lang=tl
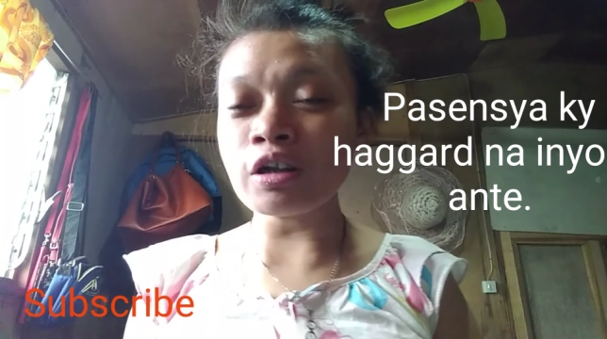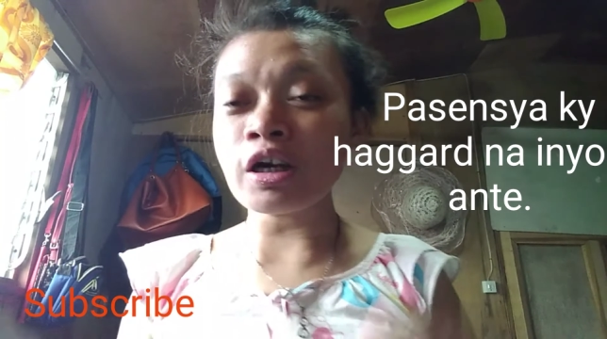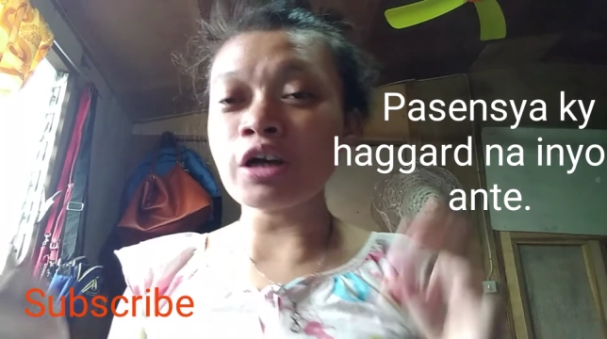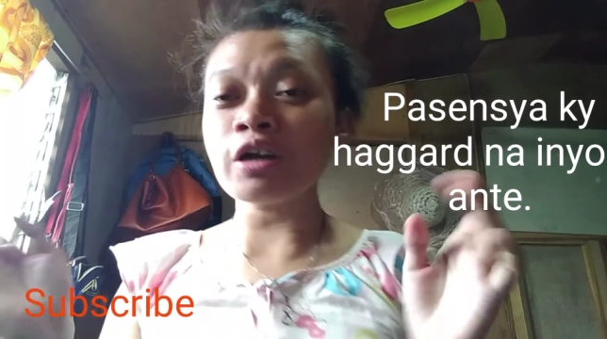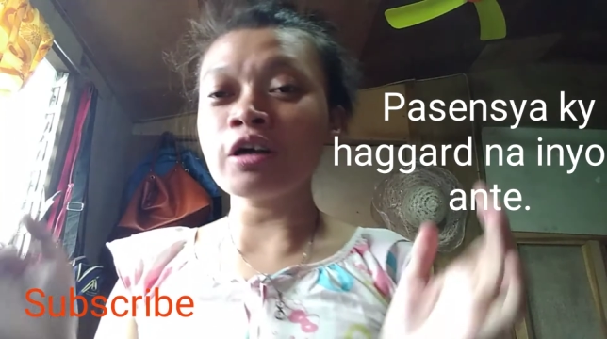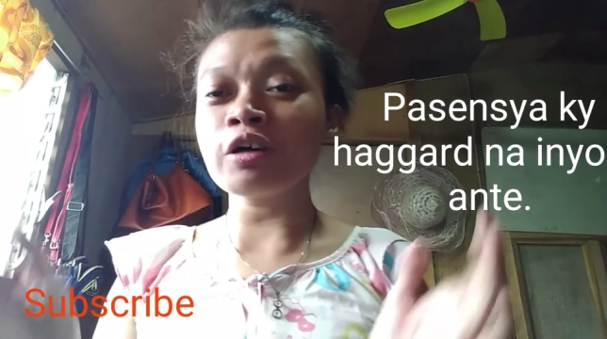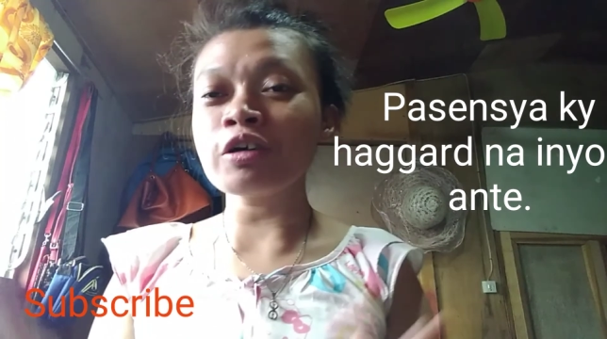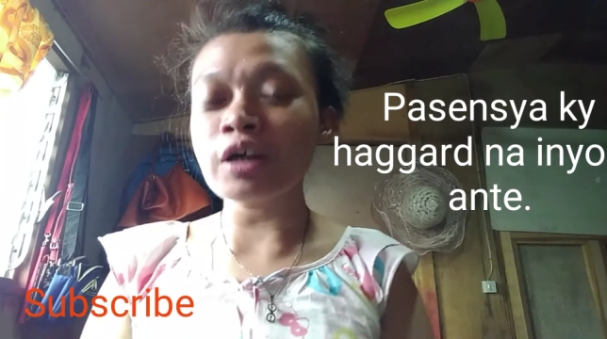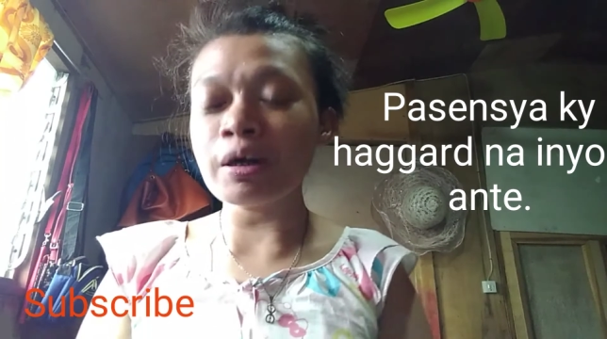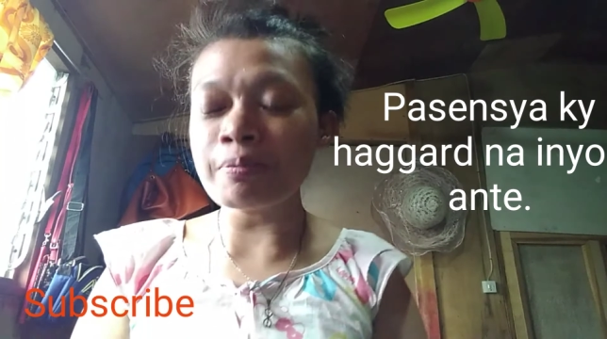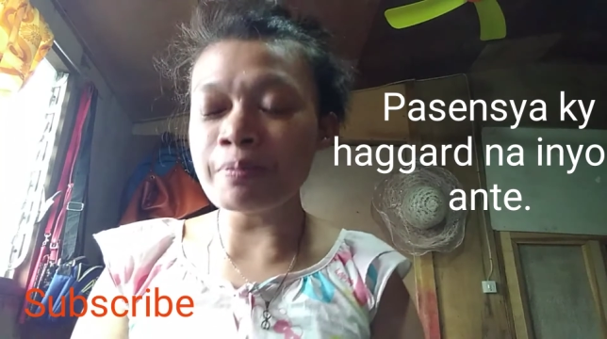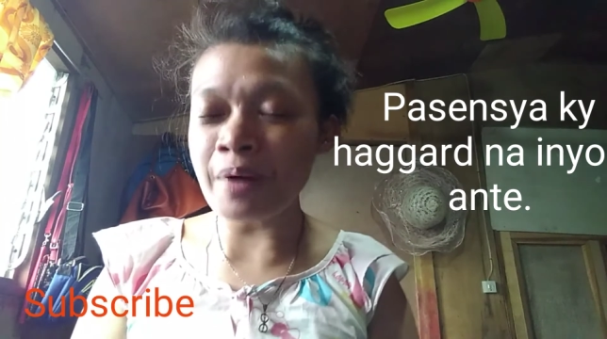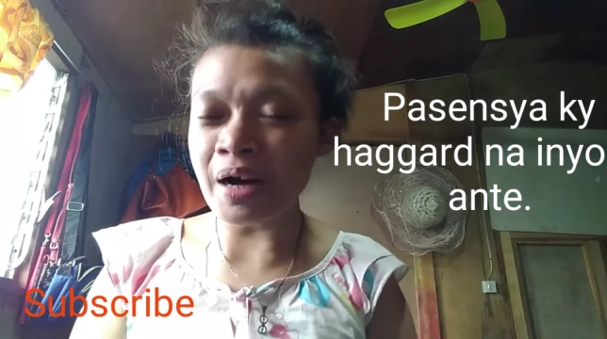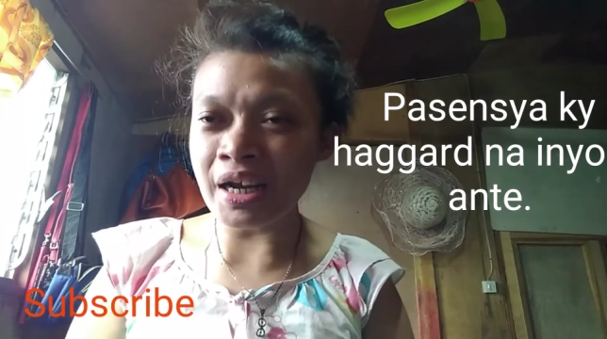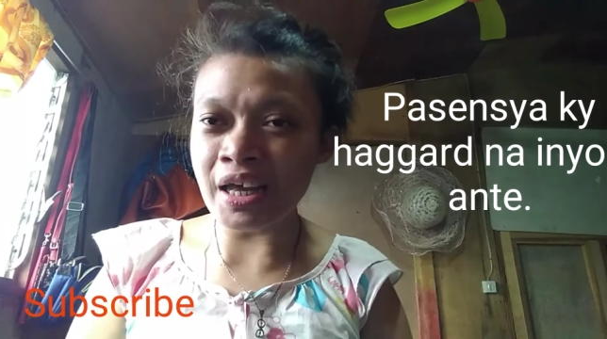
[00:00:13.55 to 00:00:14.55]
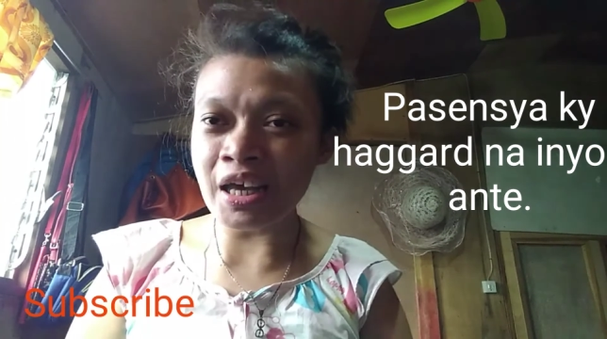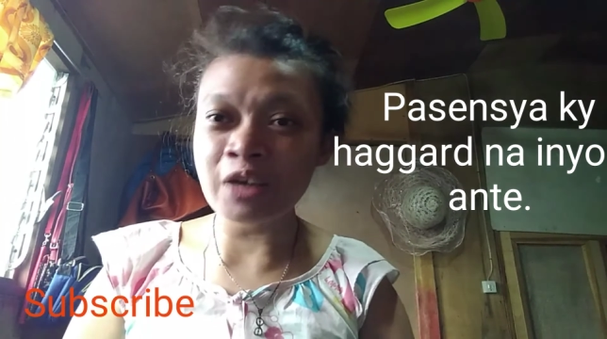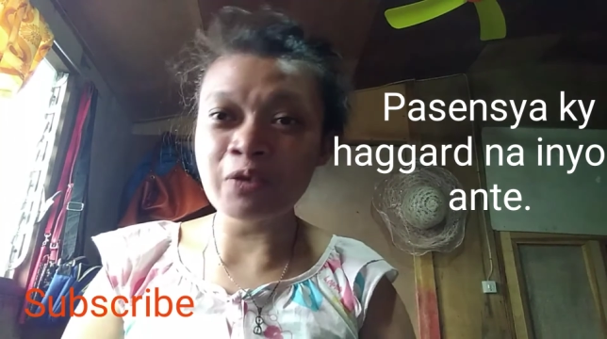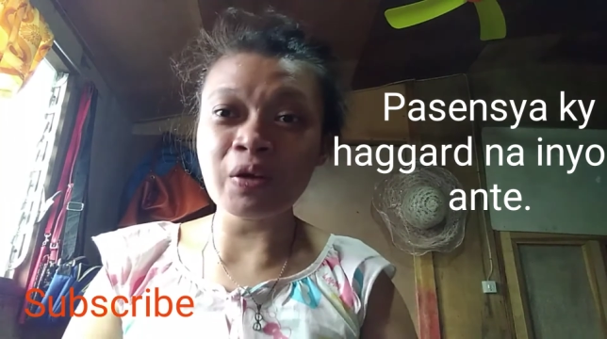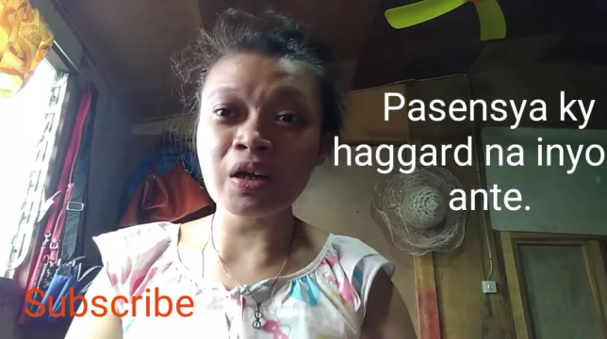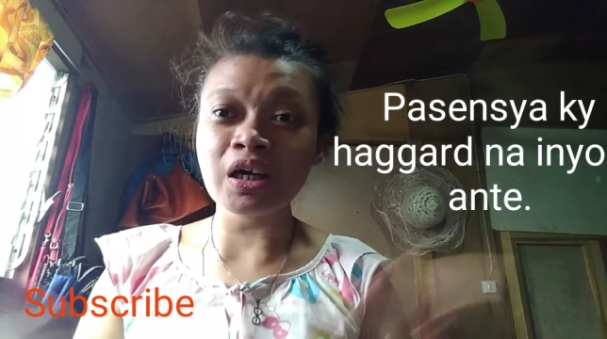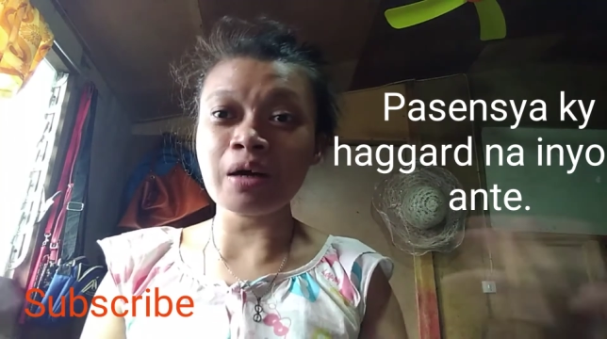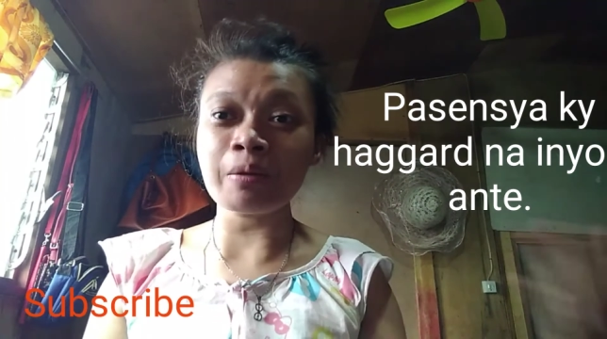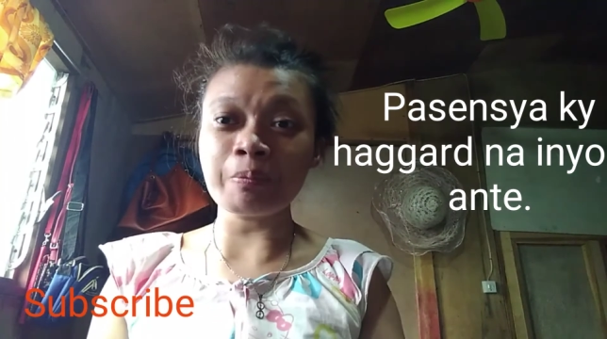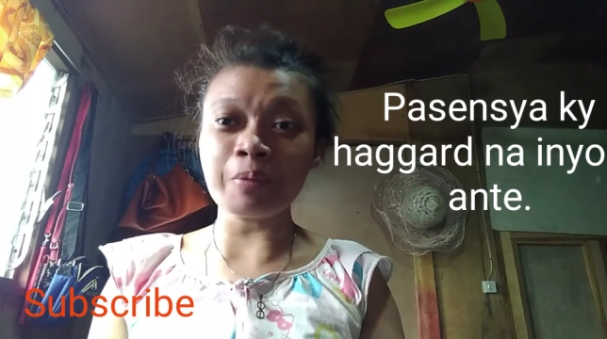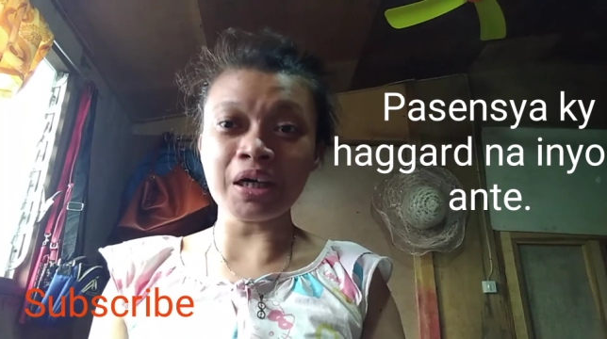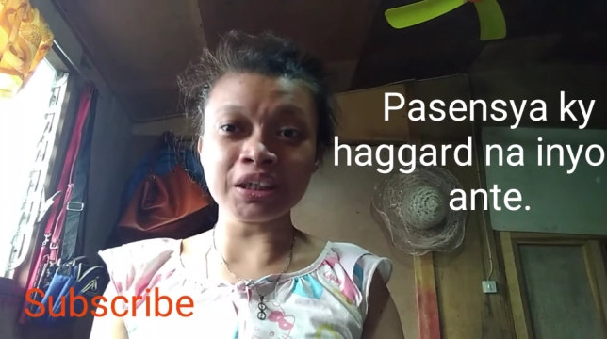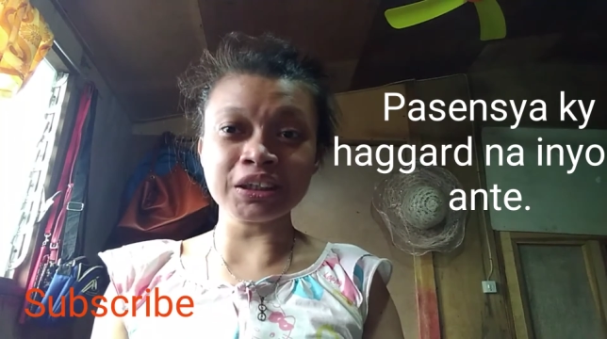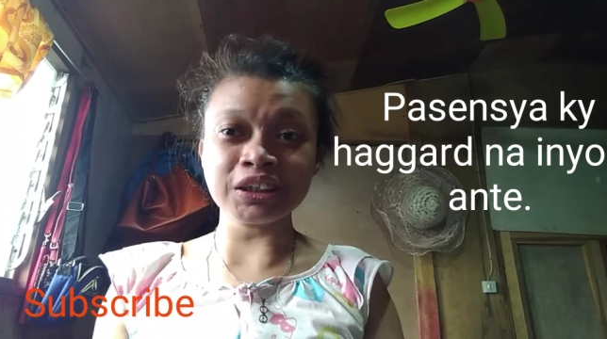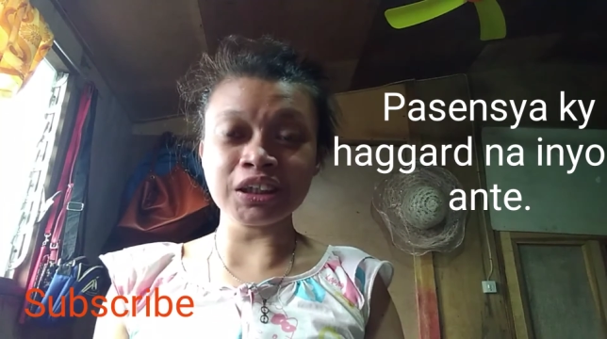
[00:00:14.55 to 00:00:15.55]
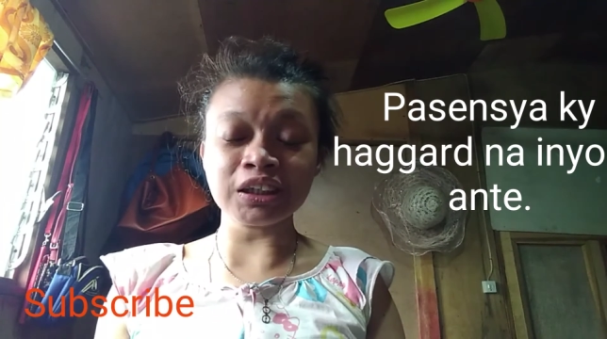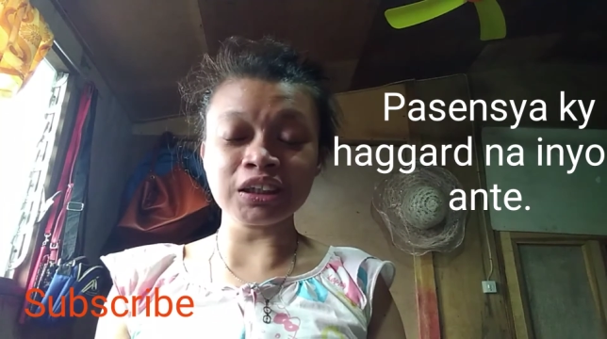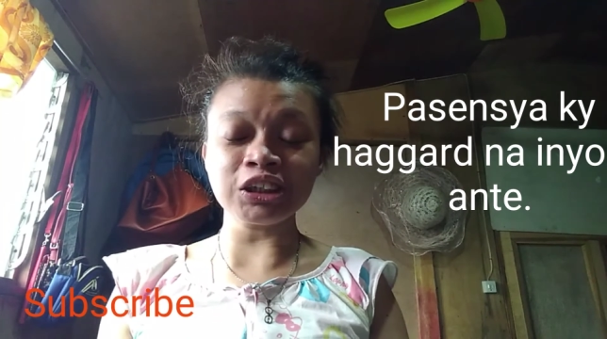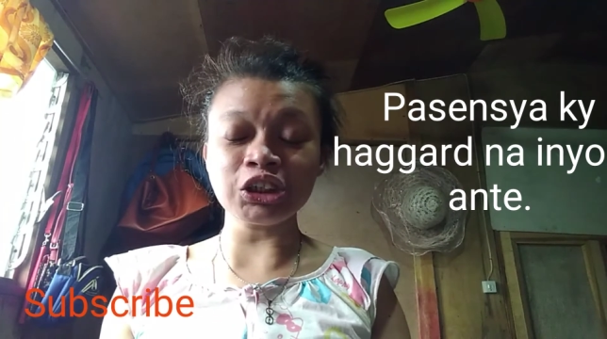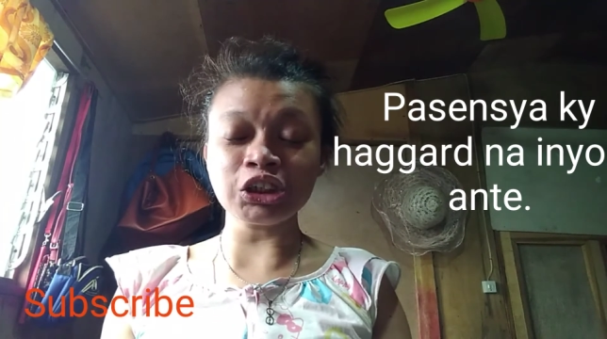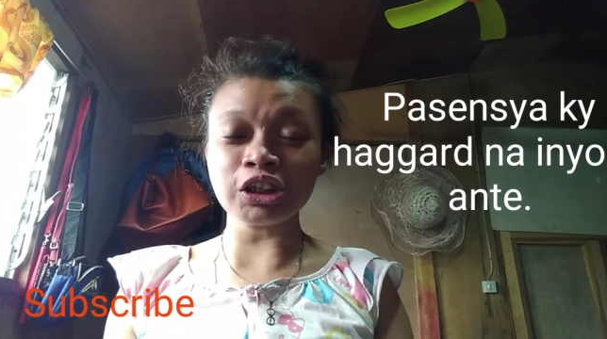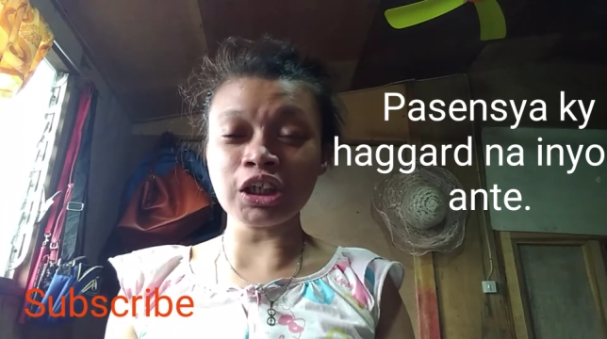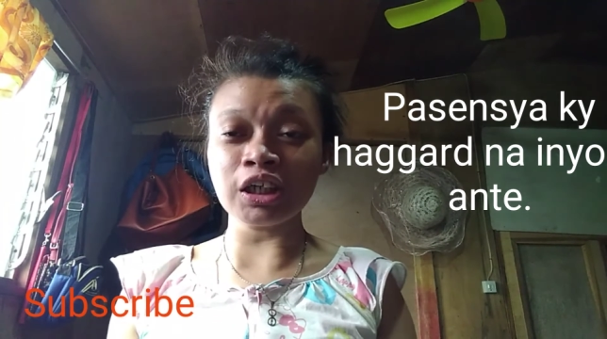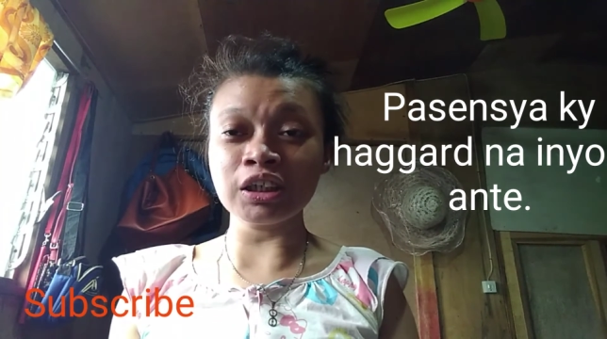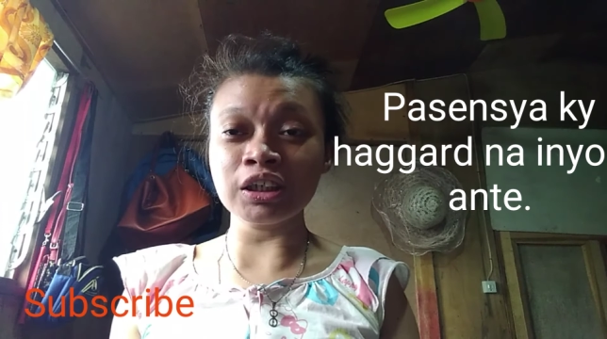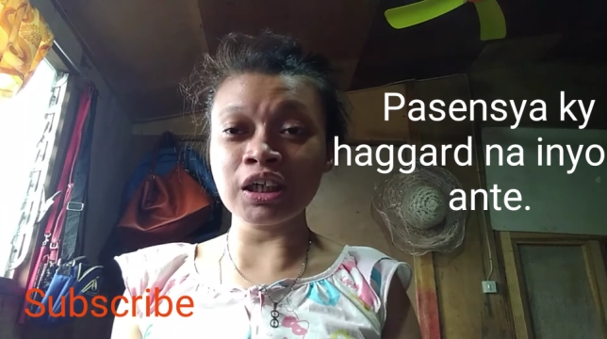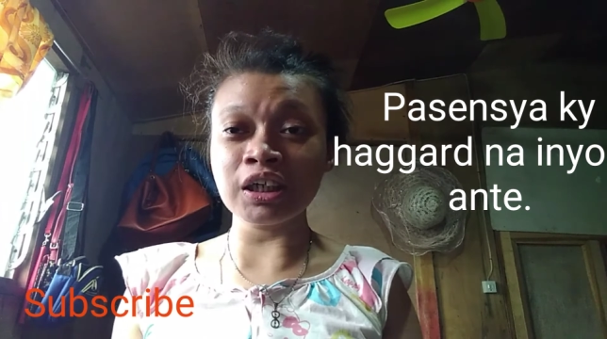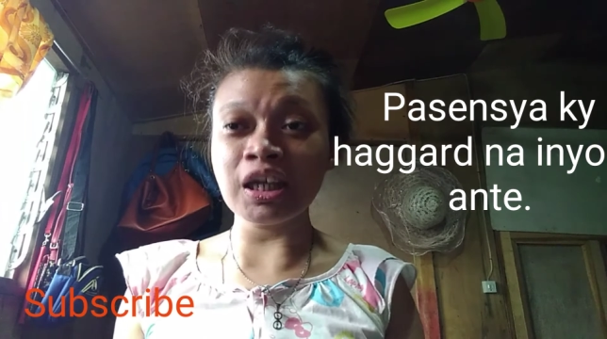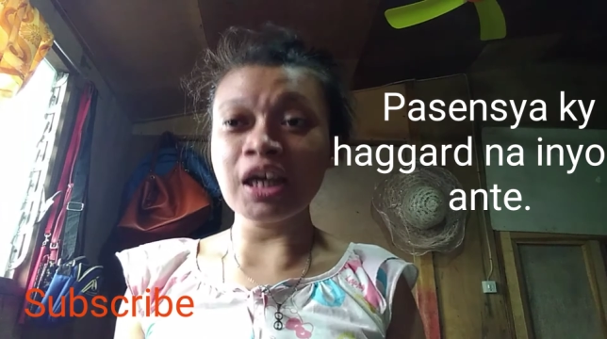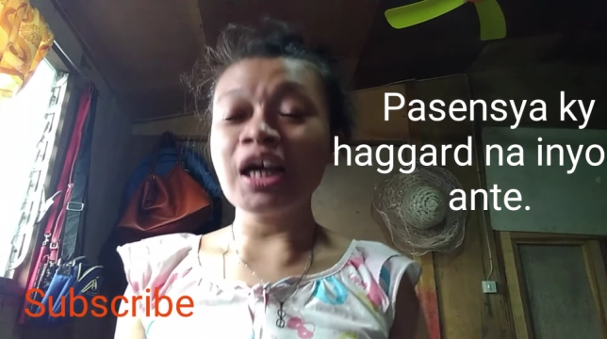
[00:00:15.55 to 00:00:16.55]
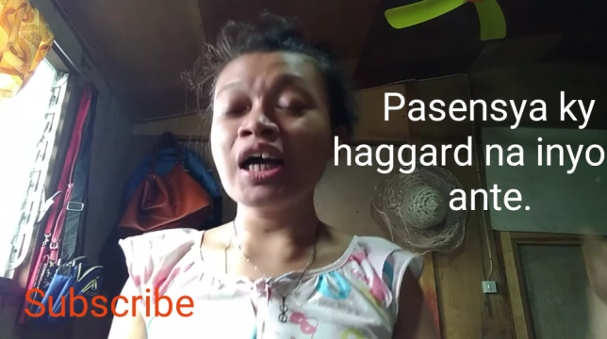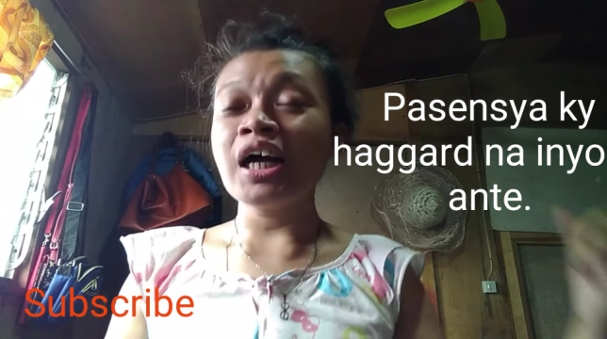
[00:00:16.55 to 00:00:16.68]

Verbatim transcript: Karon ako kabalik. Welcome back sa akong channel.